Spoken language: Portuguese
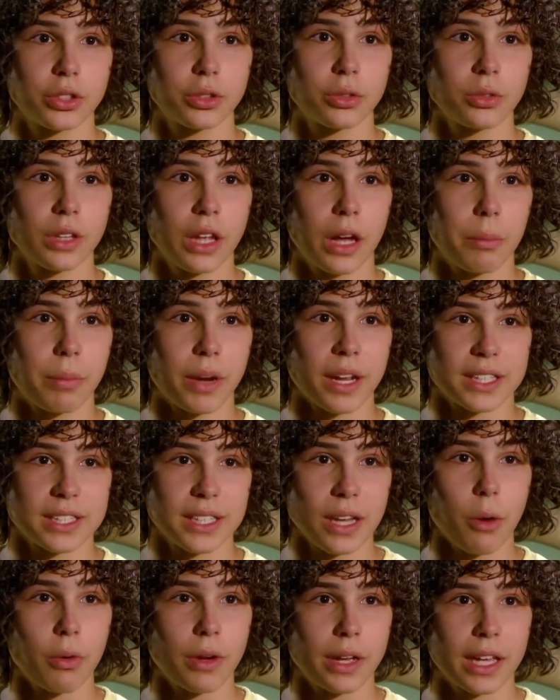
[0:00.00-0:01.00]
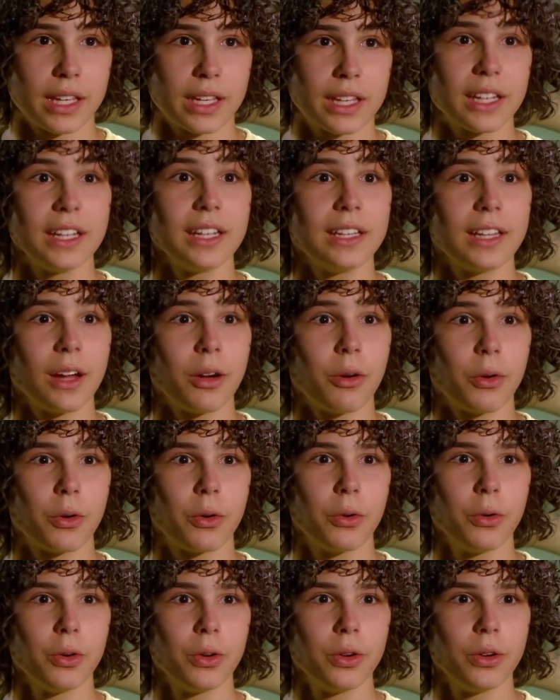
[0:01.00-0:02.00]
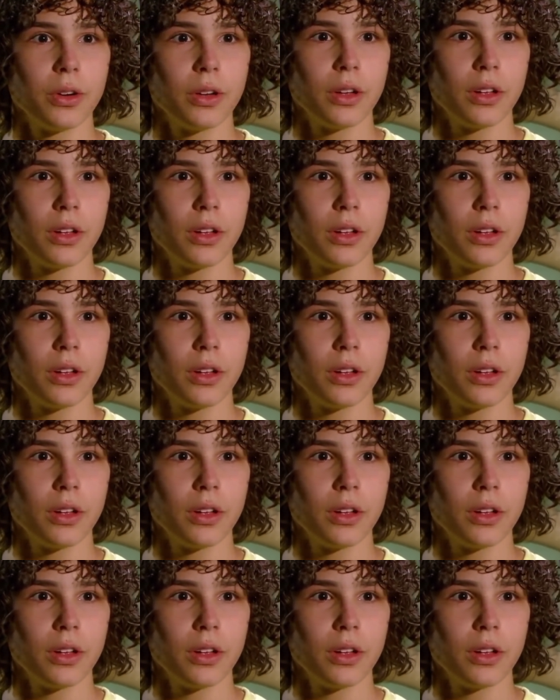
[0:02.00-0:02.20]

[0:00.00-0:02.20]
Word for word: mim. E eu tô rodando o Brasil todo.